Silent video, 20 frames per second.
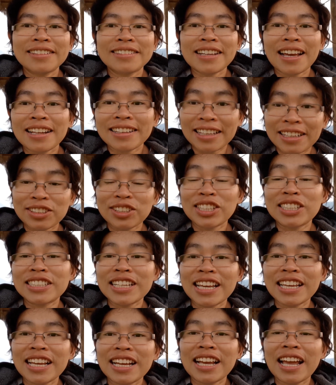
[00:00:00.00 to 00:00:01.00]
จะตัดสินใจ
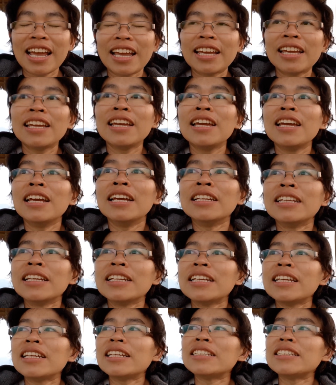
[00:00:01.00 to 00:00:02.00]
ยังไง ที่
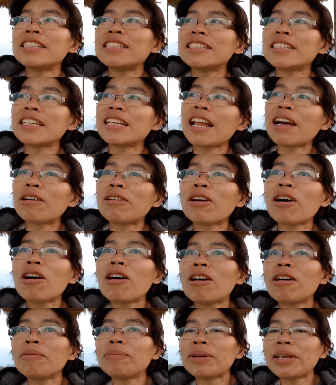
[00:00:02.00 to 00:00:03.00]
นี่จริงๆแล้วก็
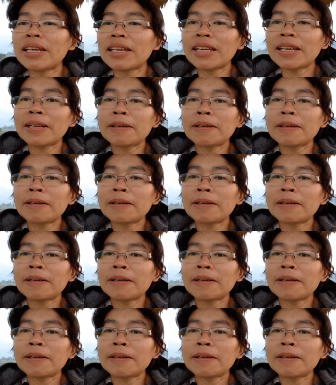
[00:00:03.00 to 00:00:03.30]
มี